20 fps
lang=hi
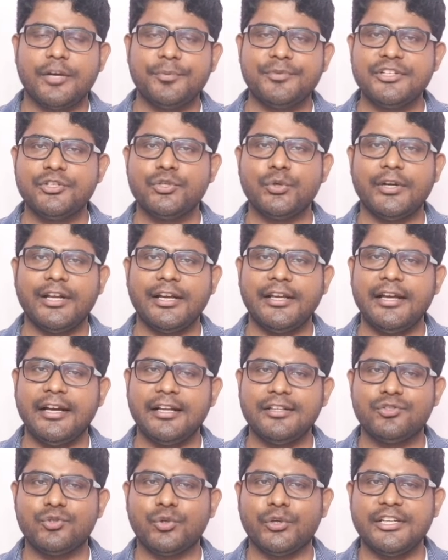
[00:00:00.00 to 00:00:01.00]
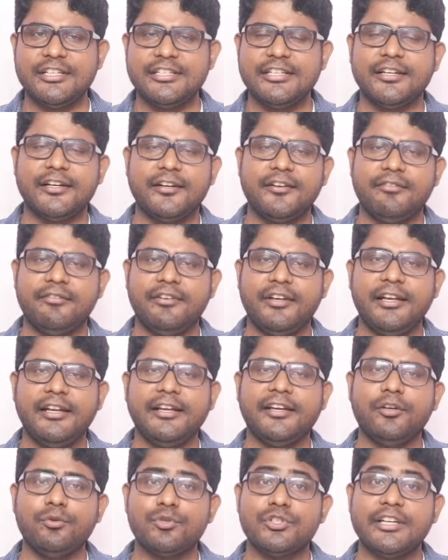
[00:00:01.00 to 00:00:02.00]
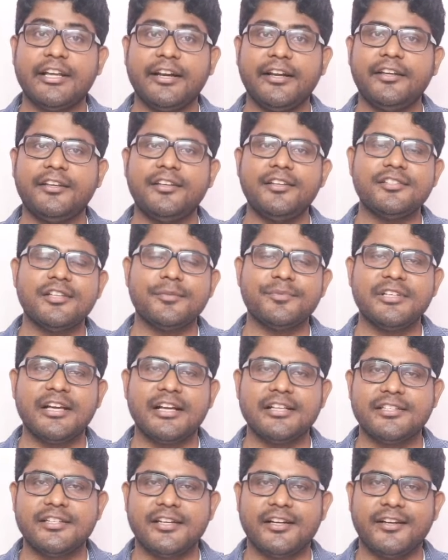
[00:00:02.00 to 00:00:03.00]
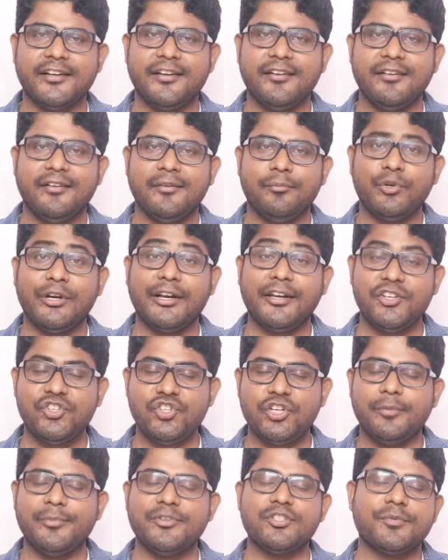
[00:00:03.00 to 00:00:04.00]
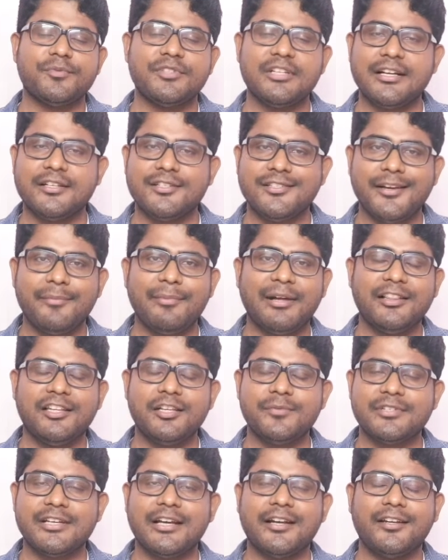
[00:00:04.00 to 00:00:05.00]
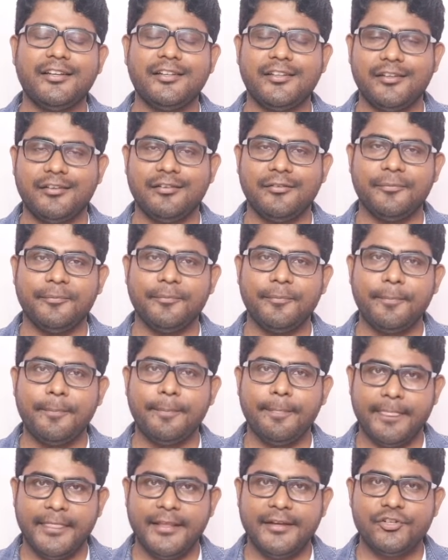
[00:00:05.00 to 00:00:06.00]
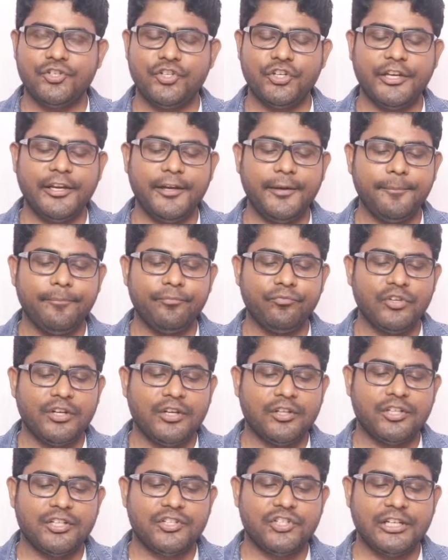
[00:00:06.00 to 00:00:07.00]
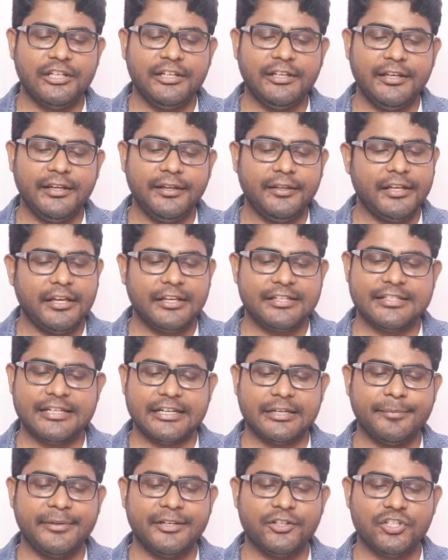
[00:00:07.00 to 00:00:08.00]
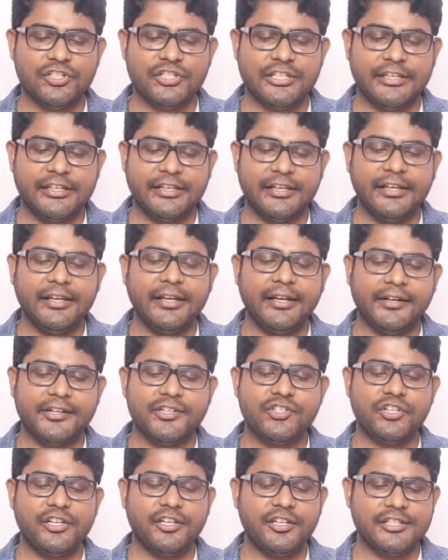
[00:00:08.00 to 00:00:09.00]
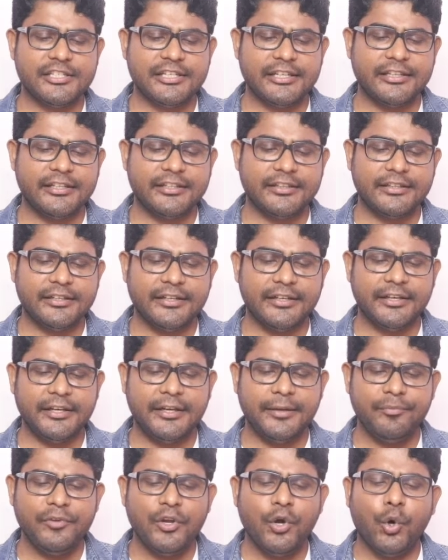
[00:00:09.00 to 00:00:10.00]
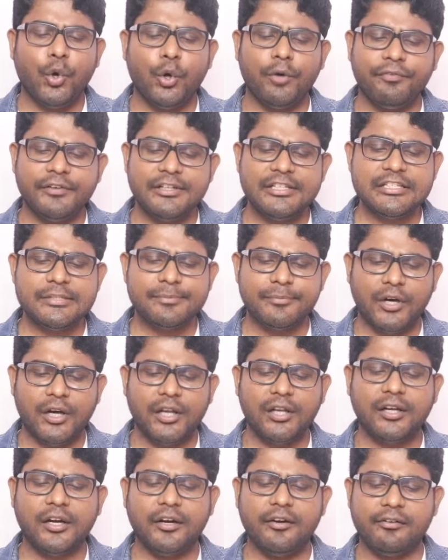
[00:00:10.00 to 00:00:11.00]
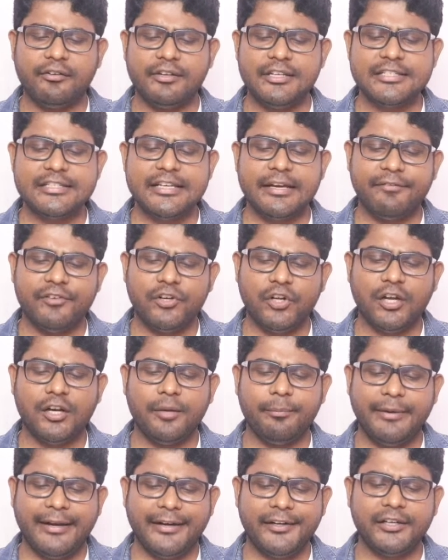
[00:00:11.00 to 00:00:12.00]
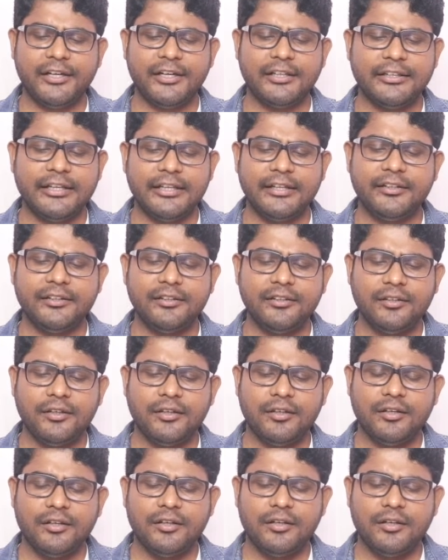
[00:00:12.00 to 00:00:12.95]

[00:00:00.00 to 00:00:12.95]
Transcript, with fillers: सबसे छोटा यहाँ छोटी सी कंट्री है लेकिन उसके रैंकिंग सबसे अच्छा है पूरा रीजन में सबसे अच्छा है मालदीव का रैंकिंग ठीक है तो चलिए ये स्टेटमेंट तो सही है रीजनिंग इसके दिखते हैं ऑफन स्मॉल कंट्रीज हैव डन बेटर देन